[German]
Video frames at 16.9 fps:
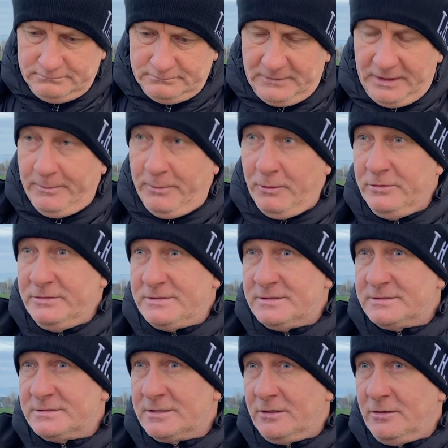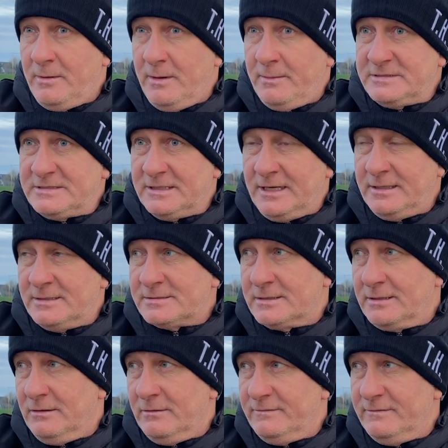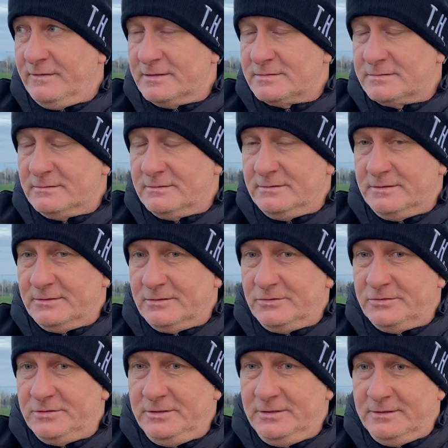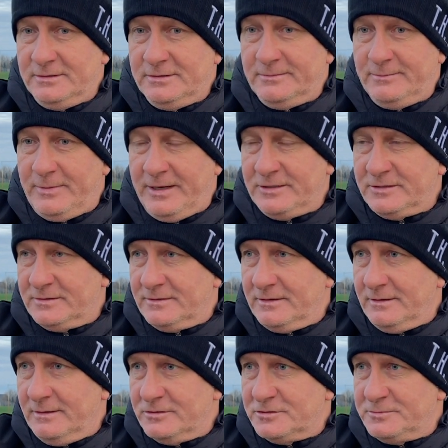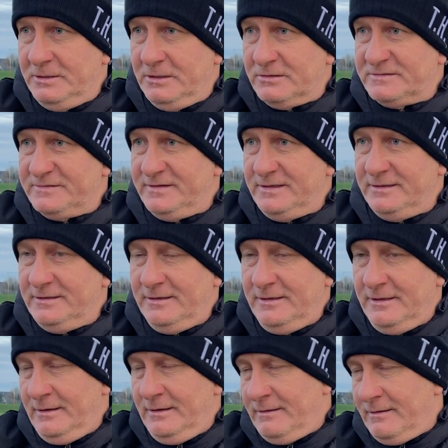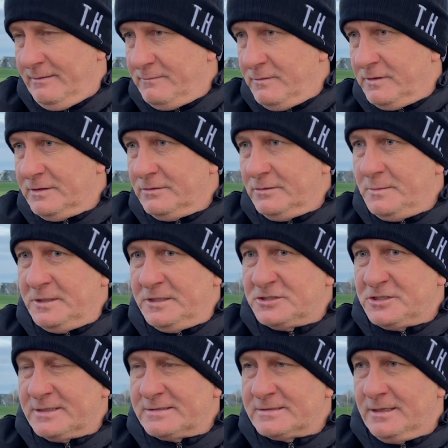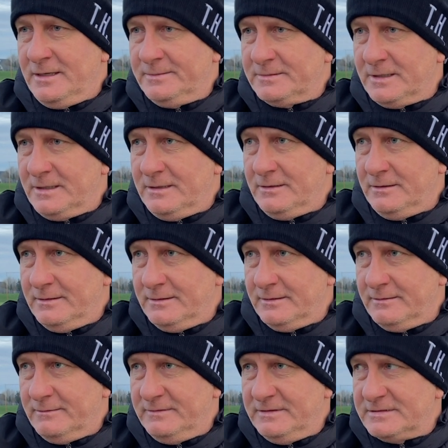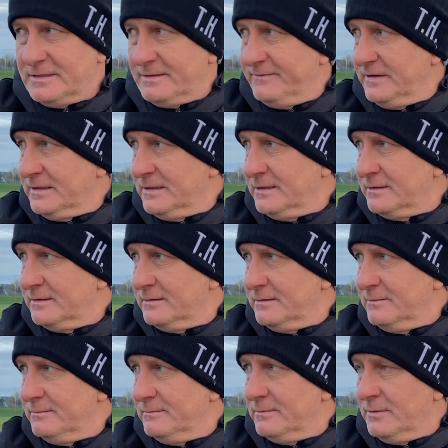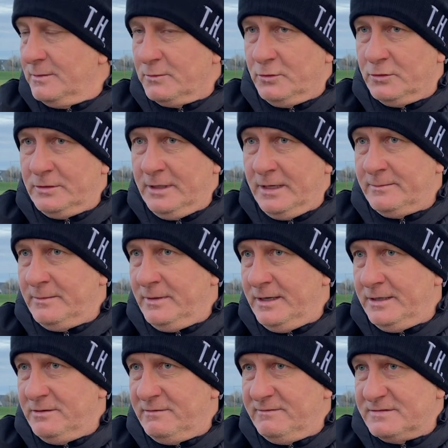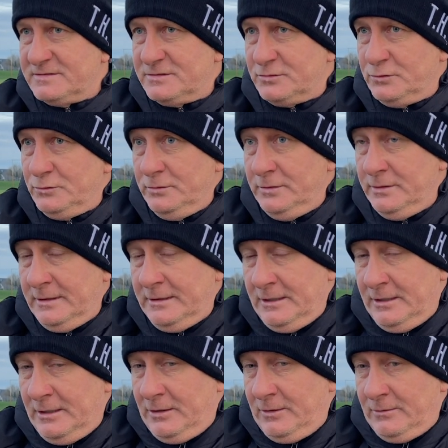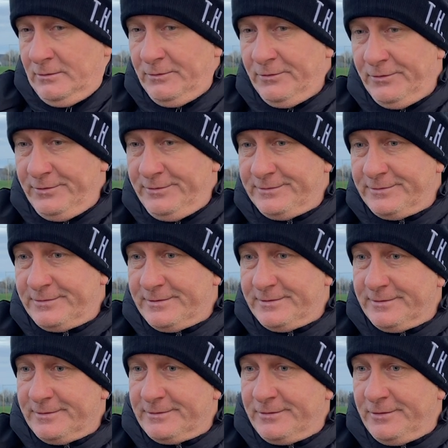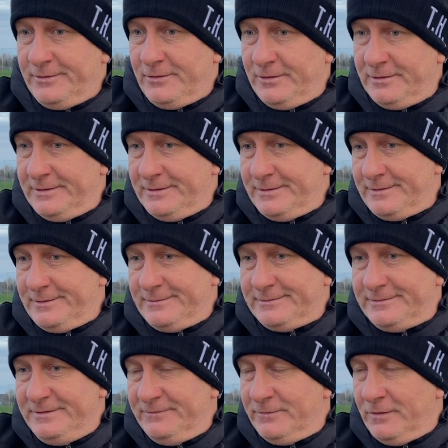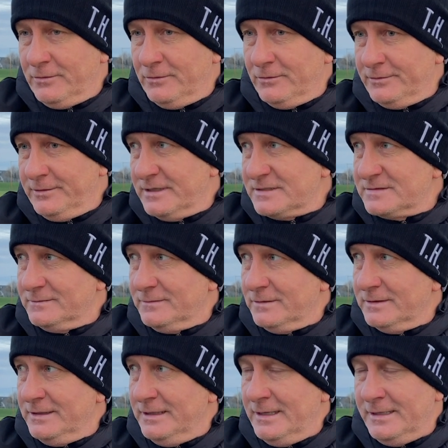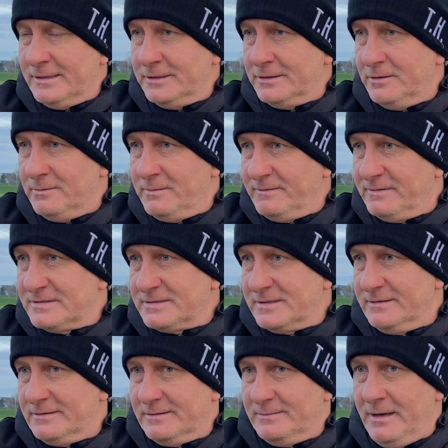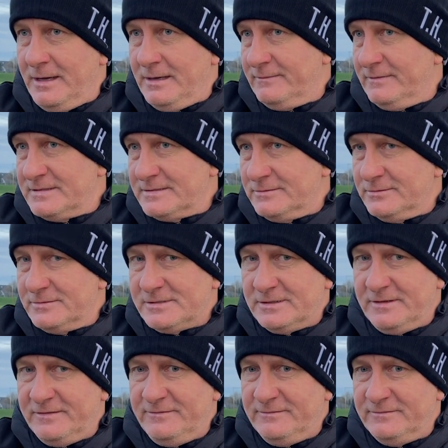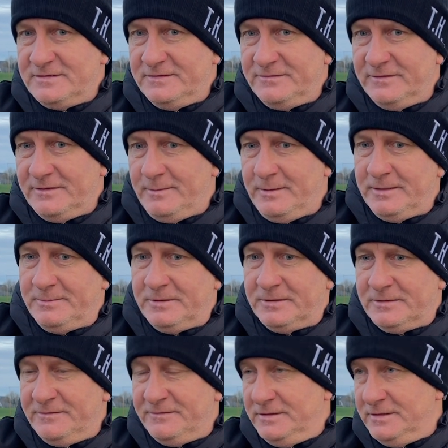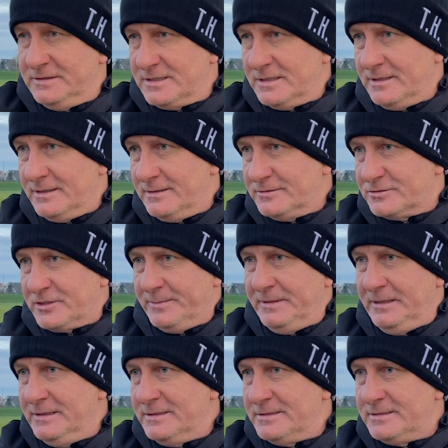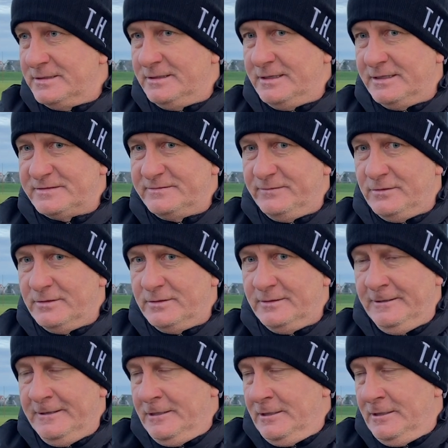Ja, bei uns ist es ja nochmal ein bisschen anders gelaufen. Also durch die beiden Spielausfälle haben wir nochmal die Chance gehabt, da, wie ich es erwähnt hatte, im, Grundlagenbereich noch was zu tun und äh, können äh, die Woche und nächste Woche inhaltlich nochmal was äh, machen, was unsere defensive Arbeit betrifft, die sehr stabil ist in den letzten Wochen.